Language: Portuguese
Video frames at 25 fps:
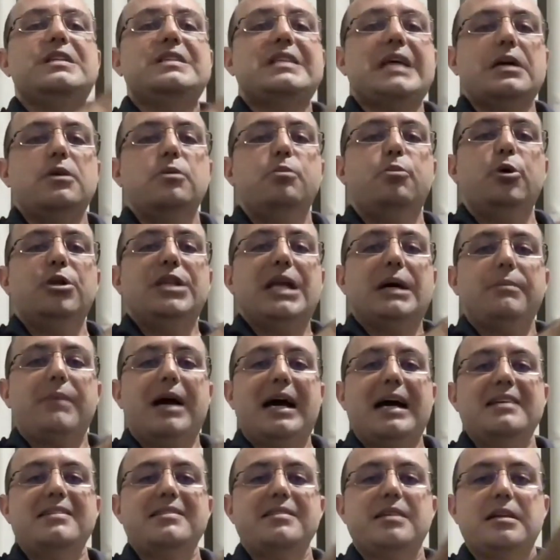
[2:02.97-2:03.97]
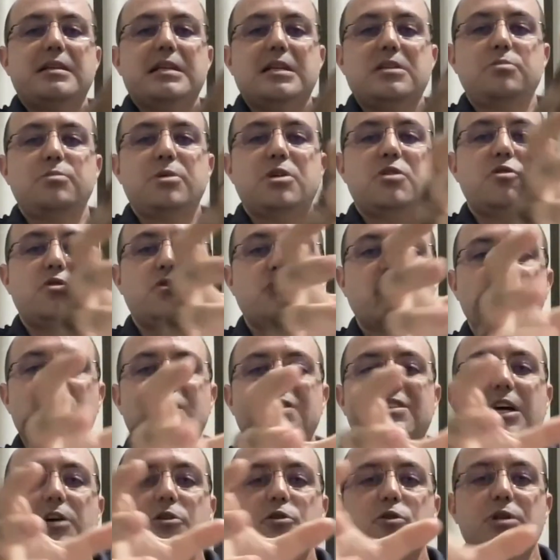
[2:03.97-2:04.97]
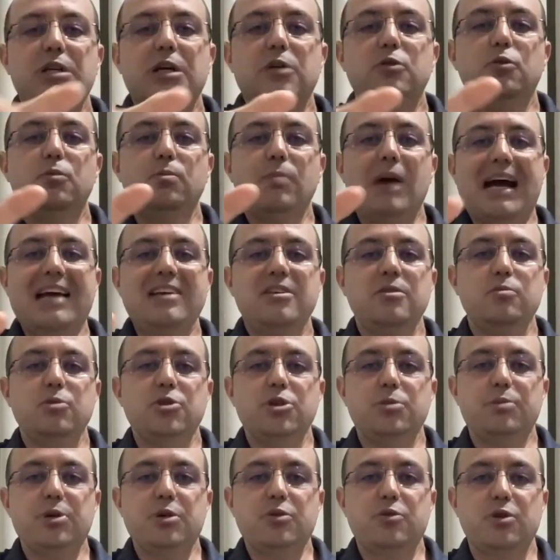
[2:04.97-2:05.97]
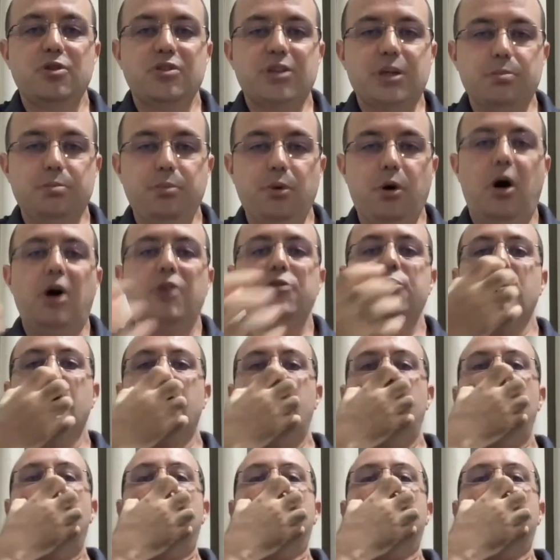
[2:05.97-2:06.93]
e saio pôr na máscara nas pessoas e ajudando o máximo de pessoas que posso.